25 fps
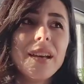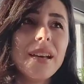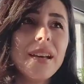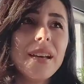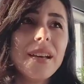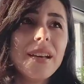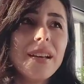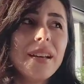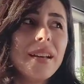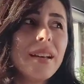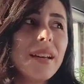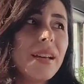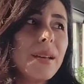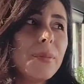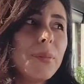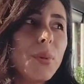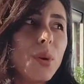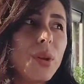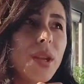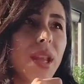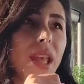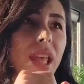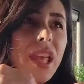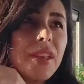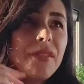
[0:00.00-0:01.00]
e,
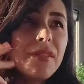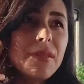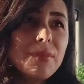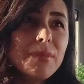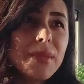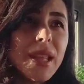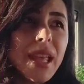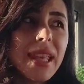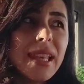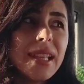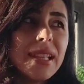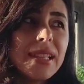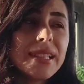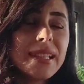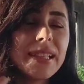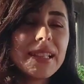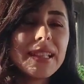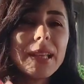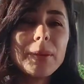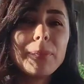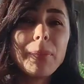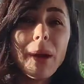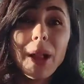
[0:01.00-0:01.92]
böyle evimle ilgili